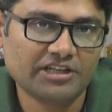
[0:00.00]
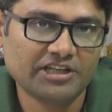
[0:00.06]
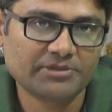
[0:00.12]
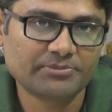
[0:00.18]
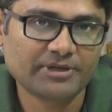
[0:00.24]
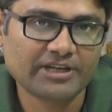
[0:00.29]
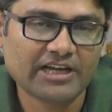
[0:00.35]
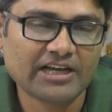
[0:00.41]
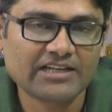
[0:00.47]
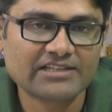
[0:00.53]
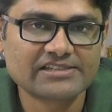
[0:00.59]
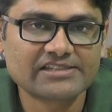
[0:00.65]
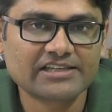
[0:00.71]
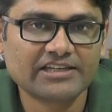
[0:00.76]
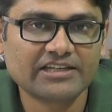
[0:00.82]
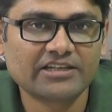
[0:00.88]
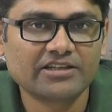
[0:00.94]
एक बयान
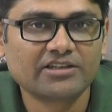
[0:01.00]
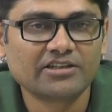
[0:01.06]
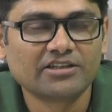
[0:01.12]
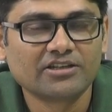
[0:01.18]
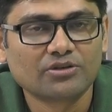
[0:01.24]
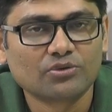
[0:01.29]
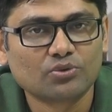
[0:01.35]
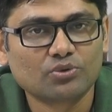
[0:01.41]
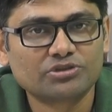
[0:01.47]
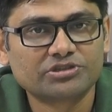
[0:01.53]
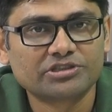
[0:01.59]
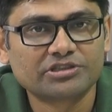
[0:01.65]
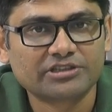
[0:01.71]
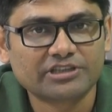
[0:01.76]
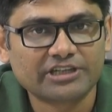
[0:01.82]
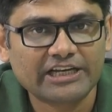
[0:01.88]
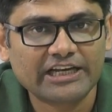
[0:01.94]
से कुछ
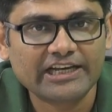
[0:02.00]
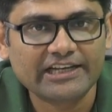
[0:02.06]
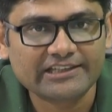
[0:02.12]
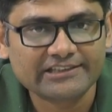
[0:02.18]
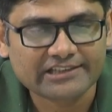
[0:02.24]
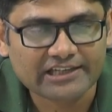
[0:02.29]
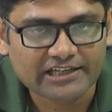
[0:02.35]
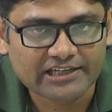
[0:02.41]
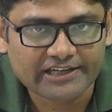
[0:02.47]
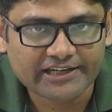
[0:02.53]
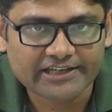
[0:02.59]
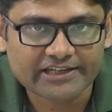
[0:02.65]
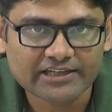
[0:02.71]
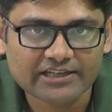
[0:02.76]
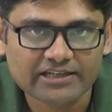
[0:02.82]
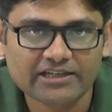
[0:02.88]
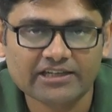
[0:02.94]
नए इशारे
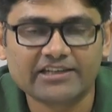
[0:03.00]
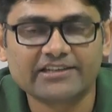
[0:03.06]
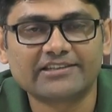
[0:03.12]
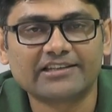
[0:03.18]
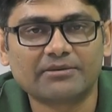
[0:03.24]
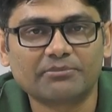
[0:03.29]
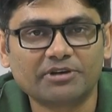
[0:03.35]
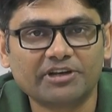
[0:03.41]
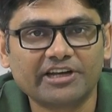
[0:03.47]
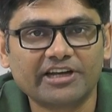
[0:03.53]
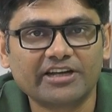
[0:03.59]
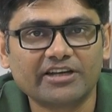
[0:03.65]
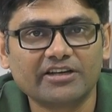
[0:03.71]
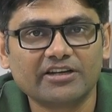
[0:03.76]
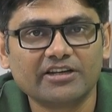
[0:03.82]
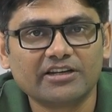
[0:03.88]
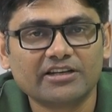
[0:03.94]
निकल करके सामने
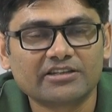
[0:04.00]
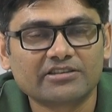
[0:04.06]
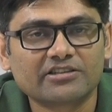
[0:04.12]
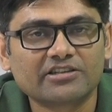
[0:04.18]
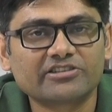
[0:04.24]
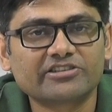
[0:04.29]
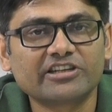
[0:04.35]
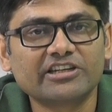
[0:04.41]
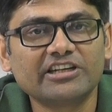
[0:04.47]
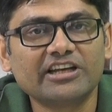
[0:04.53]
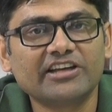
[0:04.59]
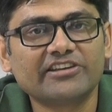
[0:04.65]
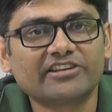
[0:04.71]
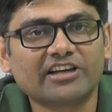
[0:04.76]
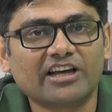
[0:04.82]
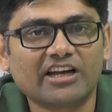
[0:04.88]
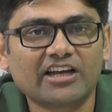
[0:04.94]
आए दरअसल ये
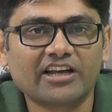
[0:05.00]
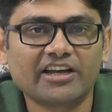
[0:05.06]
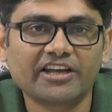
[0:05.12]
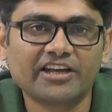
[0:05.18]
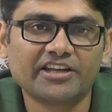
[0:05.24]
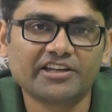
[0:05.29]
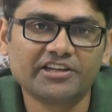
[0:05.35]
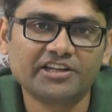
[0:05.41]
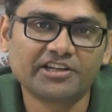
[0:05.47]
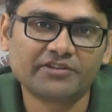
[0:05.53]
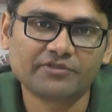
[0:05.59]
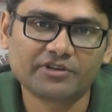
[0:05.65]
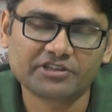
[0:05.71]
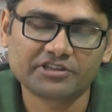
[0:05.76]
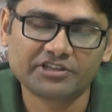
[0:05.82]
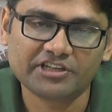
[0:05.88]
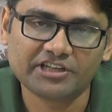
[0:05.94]
इशारा है एक
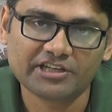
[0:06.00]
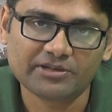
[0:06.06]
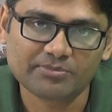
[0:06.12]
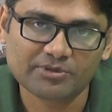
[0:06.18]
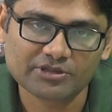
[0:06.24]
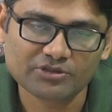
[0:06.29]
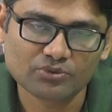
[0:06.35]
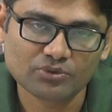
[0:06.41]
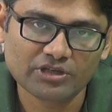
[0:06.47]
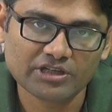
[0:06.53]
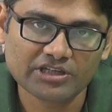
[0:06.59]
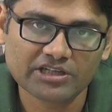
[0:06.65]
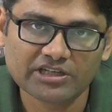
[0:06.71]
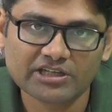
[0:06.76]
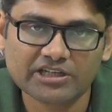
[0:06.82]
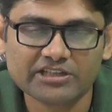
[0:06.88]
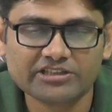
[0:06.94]
व्यक्ति एक पद को
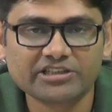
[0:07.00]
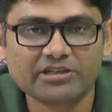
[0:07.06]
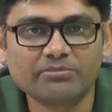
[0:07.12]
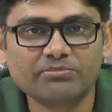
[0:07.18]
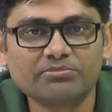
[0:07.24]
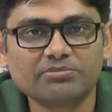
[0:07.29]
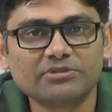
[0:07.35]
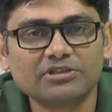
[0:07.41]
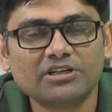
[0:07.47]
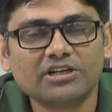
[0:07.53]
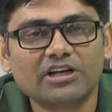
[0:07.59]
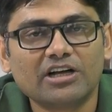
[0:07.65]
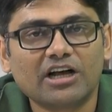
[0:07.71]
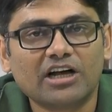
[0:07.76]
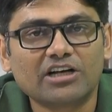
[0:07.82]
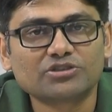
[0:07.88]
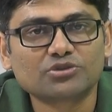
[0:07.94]
लेकर के जब
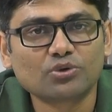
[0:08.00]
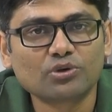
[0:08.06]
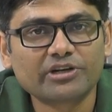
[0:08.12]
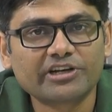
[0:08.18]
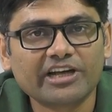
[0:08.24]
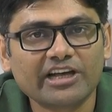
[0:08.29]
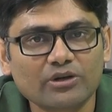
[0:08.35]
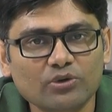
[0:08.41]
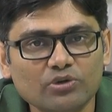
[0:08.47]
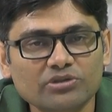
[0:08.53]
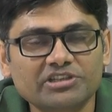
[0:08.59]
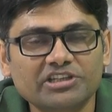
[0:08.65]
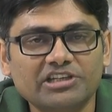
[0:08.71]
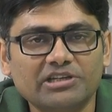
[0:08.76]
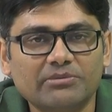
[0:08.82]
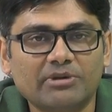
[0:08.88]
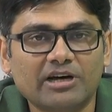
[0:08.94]
अशोक गहलोत
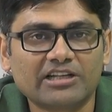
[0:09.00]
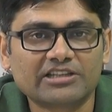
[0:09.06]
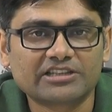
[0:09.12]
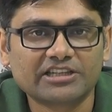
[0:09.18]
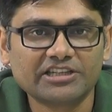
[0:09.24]
ने यह बात